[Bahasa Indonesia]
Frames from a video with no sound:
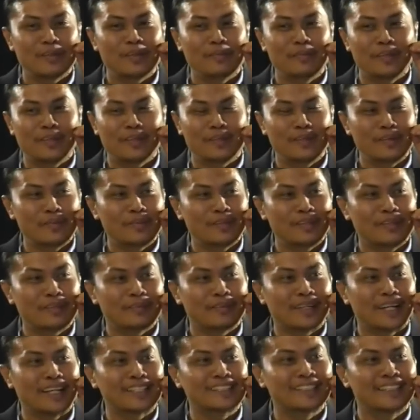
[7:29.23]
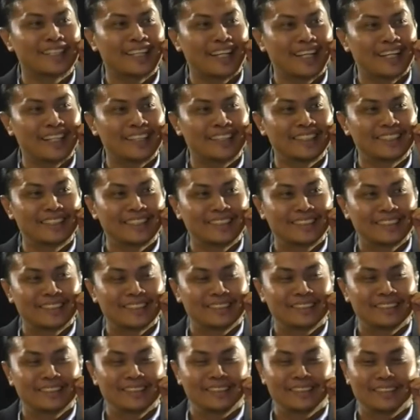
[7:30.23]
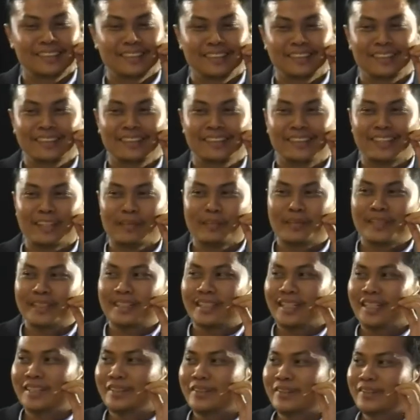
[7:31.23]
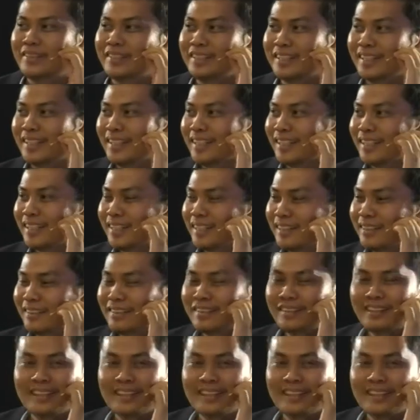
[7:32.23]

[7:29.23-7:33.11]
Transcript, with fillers: dua minggu punya penghasilan, e, tapi selanjutnya